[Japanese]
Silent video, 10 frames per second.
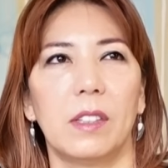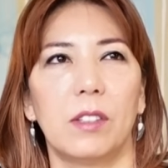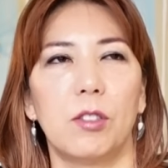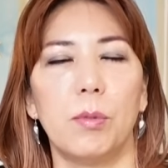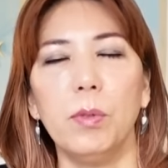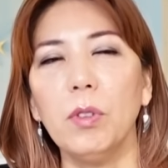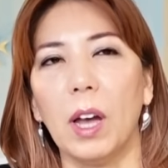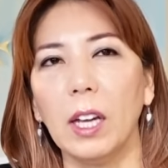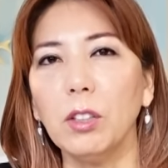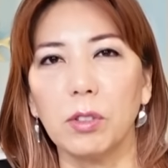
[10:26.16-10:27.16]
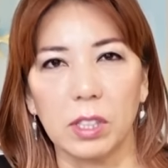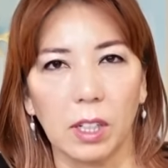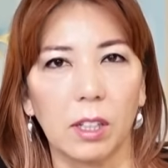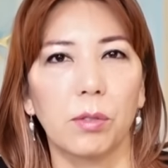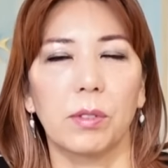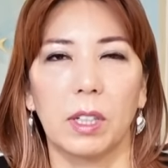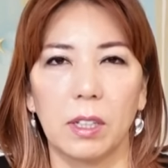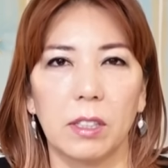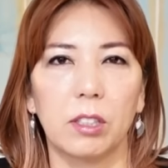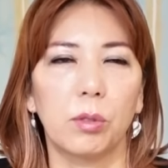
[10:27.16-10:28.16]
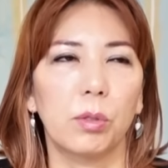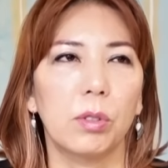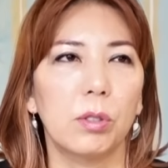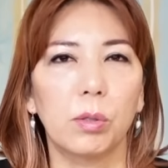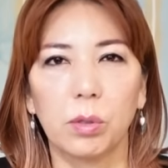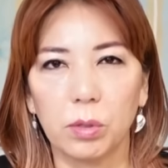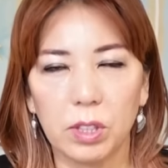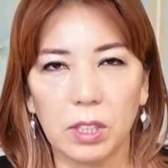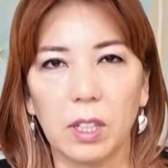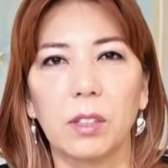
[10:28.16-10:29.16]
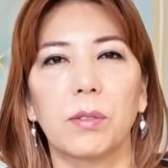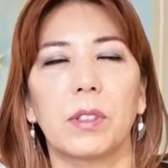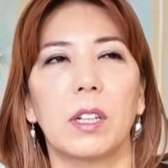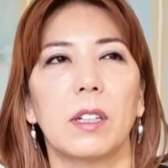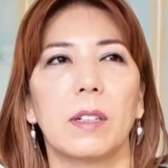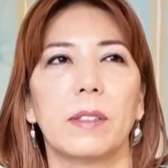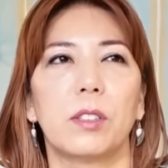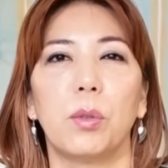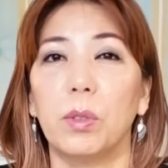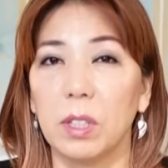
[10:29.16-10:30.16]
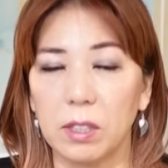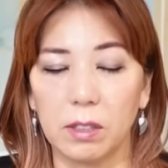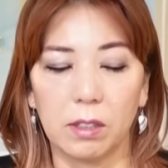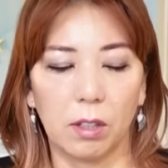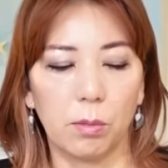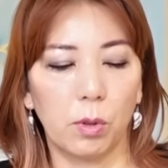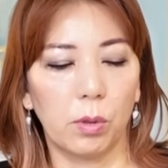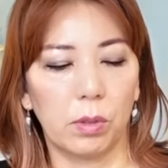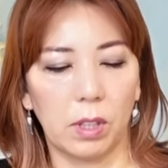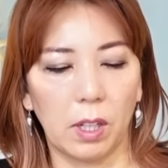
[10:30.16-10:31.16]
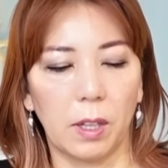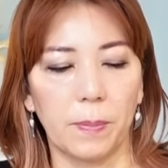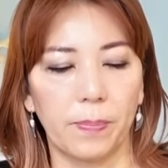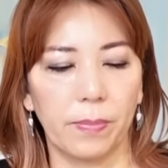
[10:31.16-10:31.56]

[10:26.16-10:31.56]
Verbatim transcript: 自分の愛の力とか仕事に注ぐ力とか情熱っていうものって